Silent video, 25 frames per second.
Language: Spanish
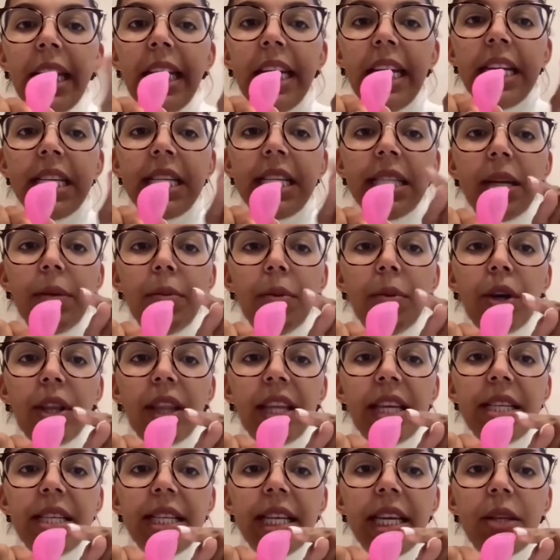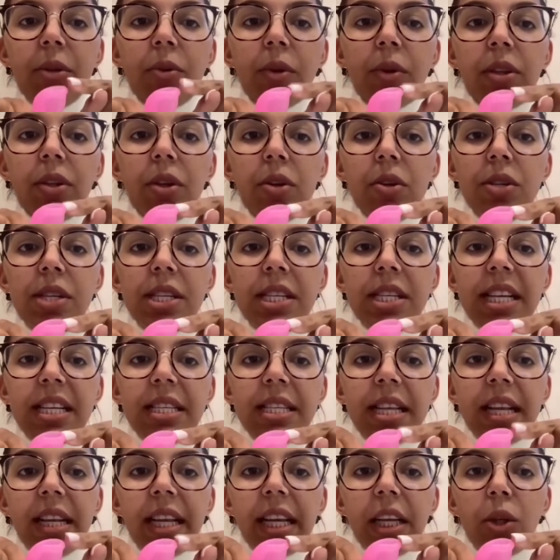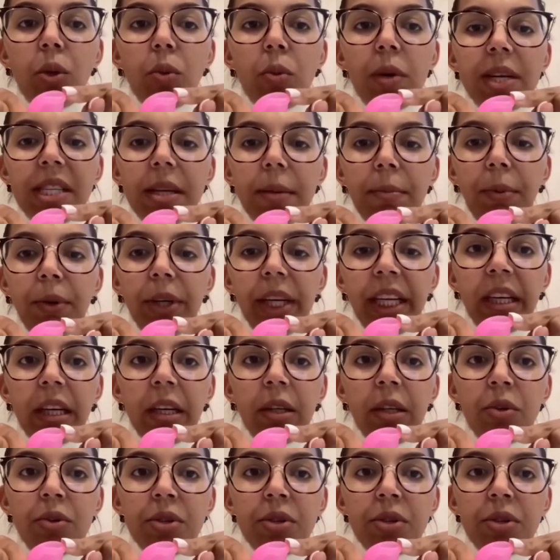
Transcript: Y este bordecito, entonces, es el que tú vas a poner